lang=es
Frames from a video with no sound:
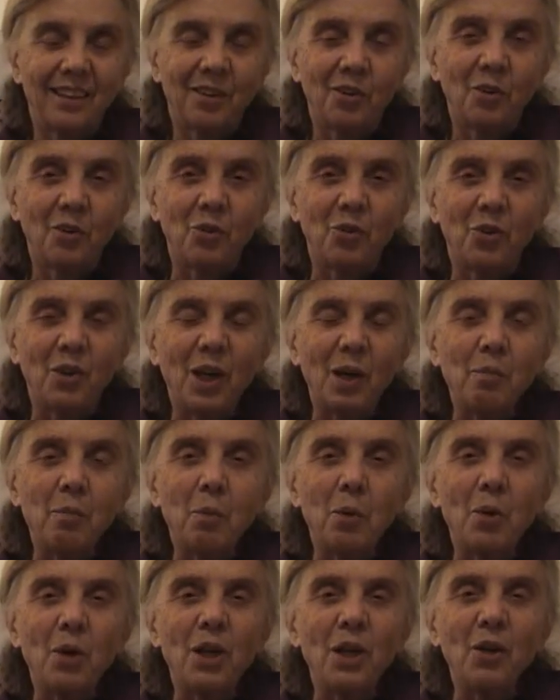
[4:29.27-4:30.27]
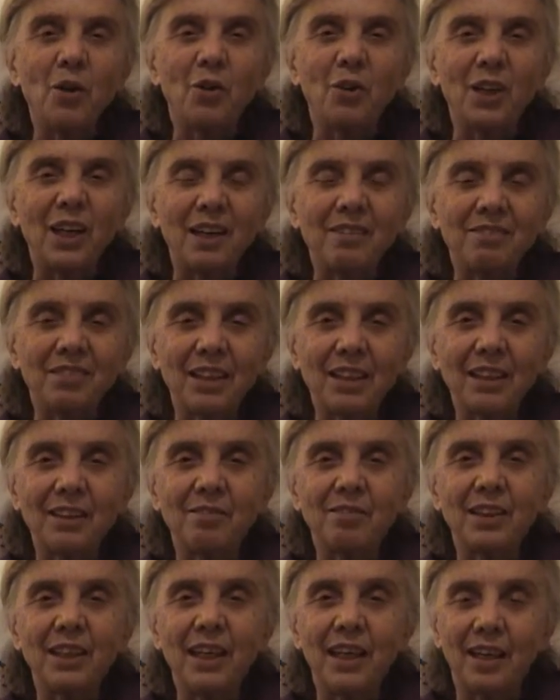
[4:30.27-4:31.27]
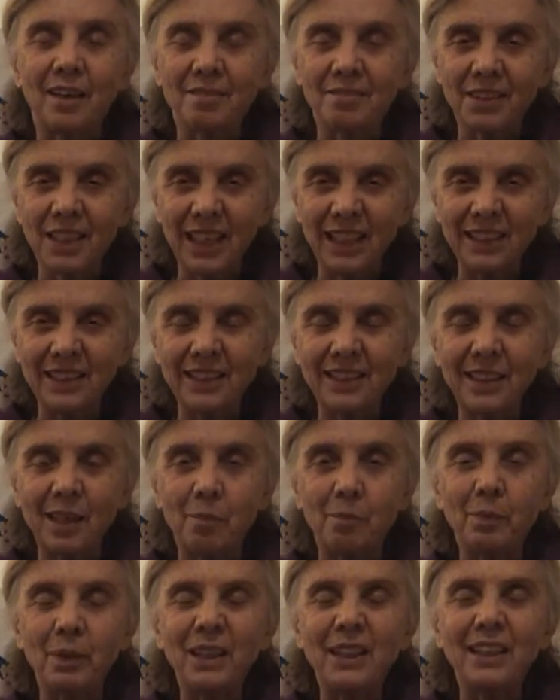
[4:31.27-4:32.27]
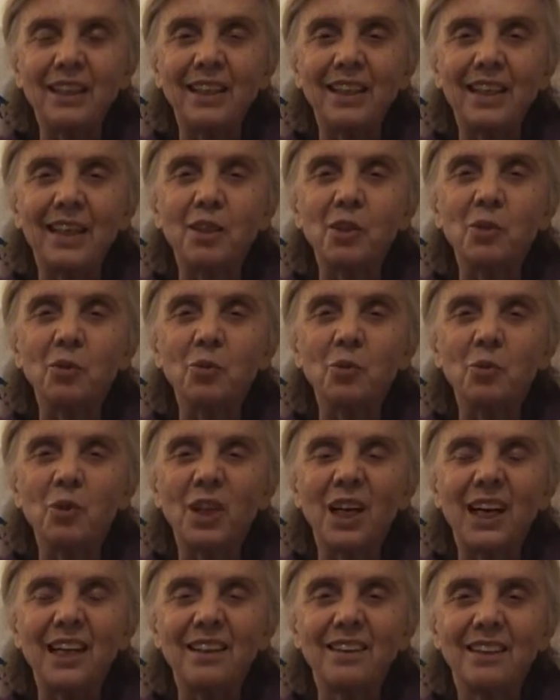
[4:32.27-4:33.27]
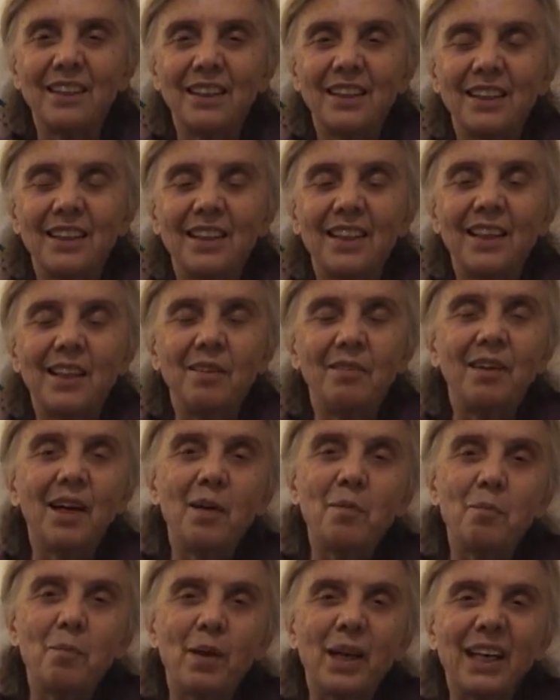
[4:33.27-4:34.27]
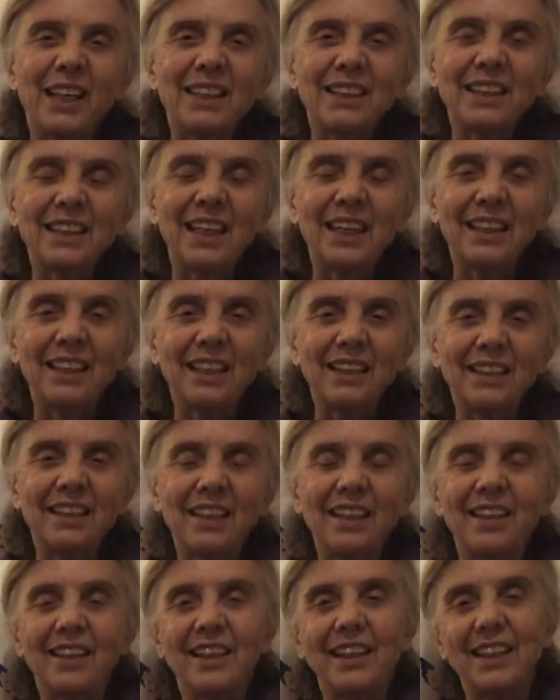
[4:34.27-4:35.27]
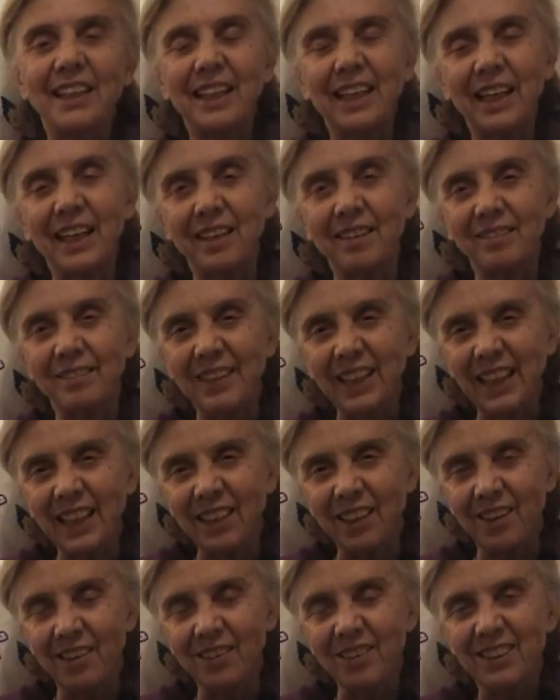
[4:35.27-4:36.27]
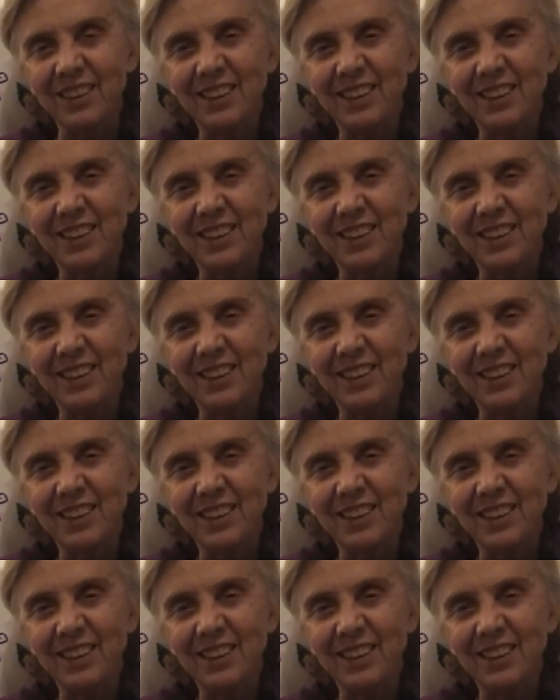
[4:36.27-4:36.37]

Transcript: con Napoleón, que fue a Francia a pedir ayuda, iba embarazada del general Vega,